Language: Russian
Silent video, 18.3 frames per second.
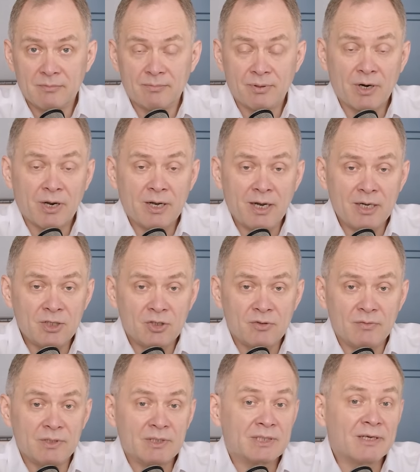
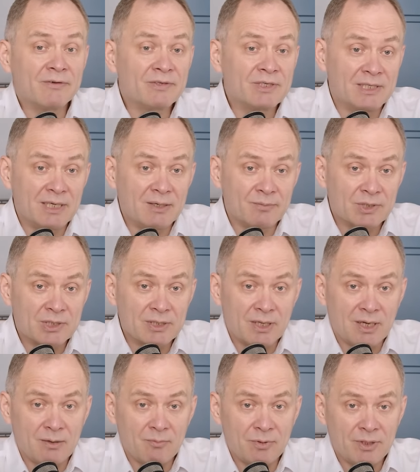прокачивать совсем
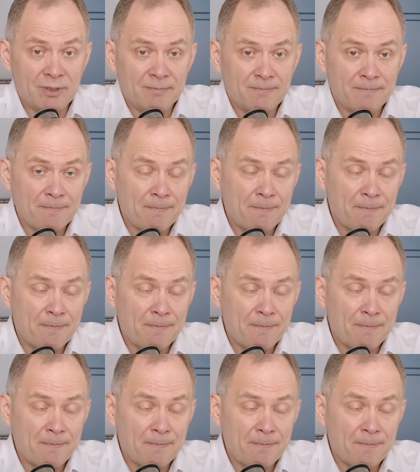слабые,